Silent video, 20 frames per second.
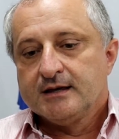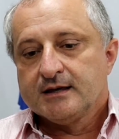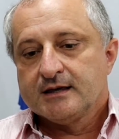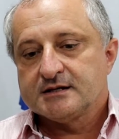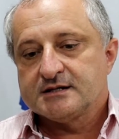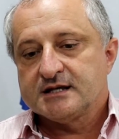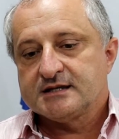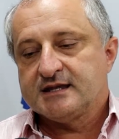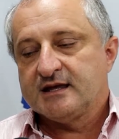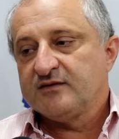
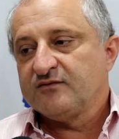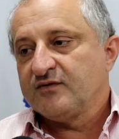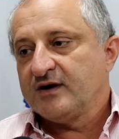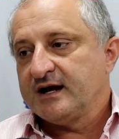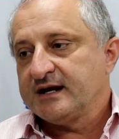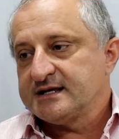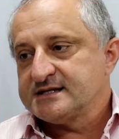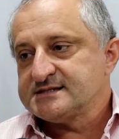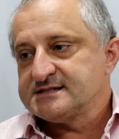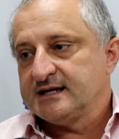que já tem
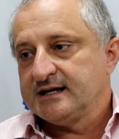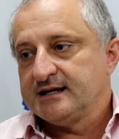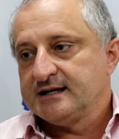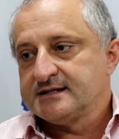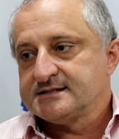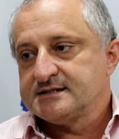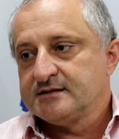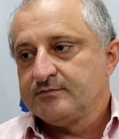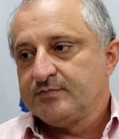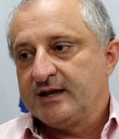várias
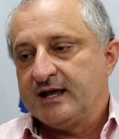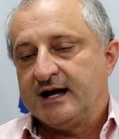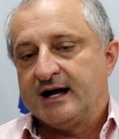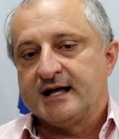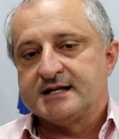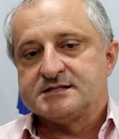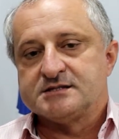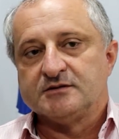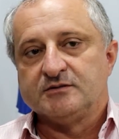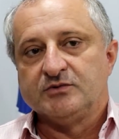salas
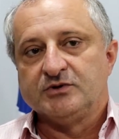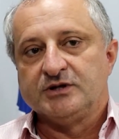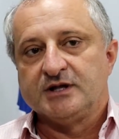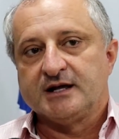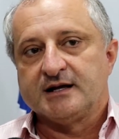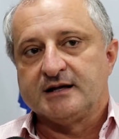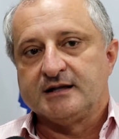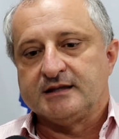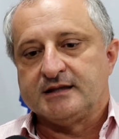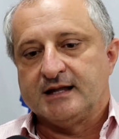ampliadas no Mundo
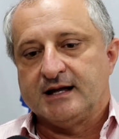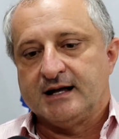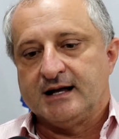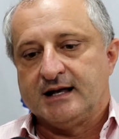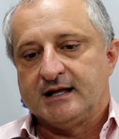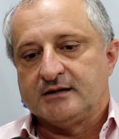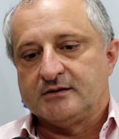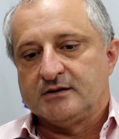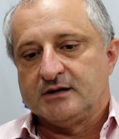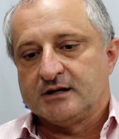
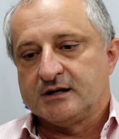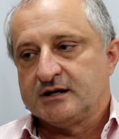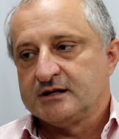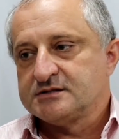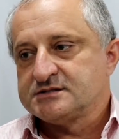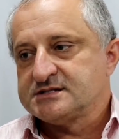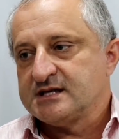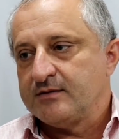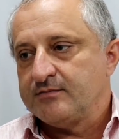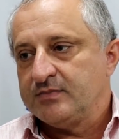Encantado, Alegria
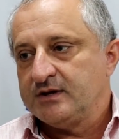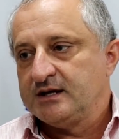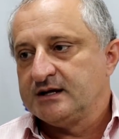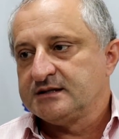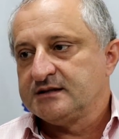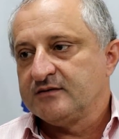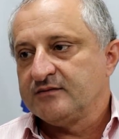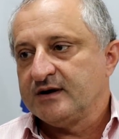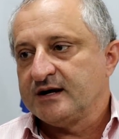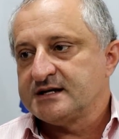do
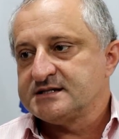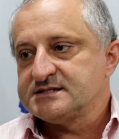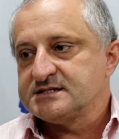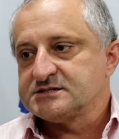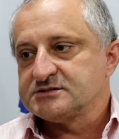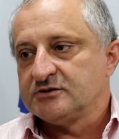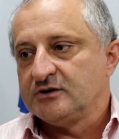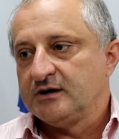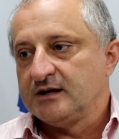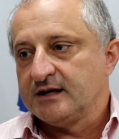Saber, tem várias
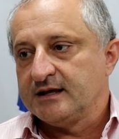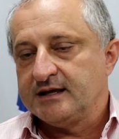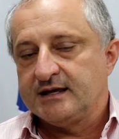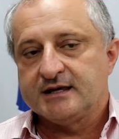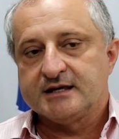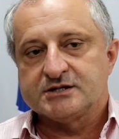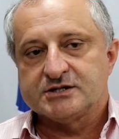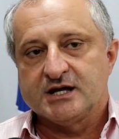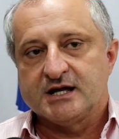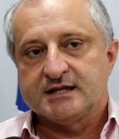escolas
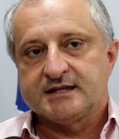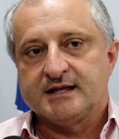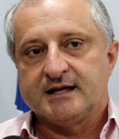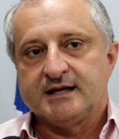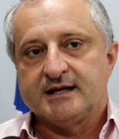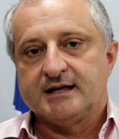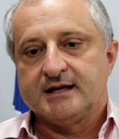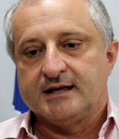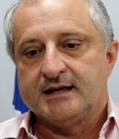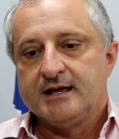aí que já
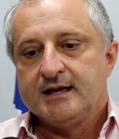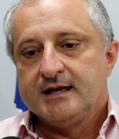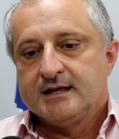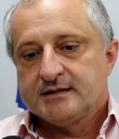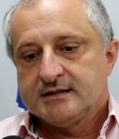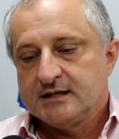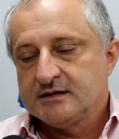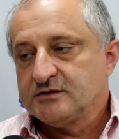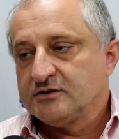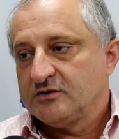está
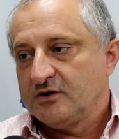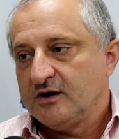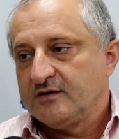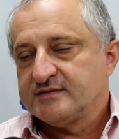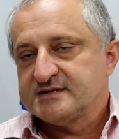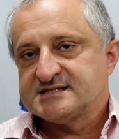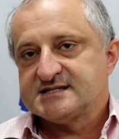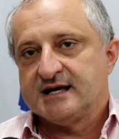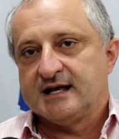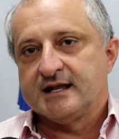tendo
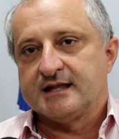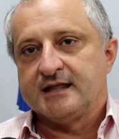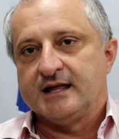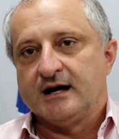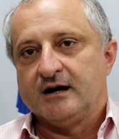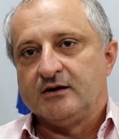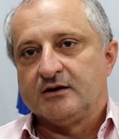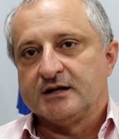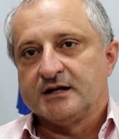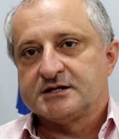nova sala de
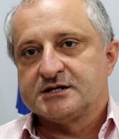aula.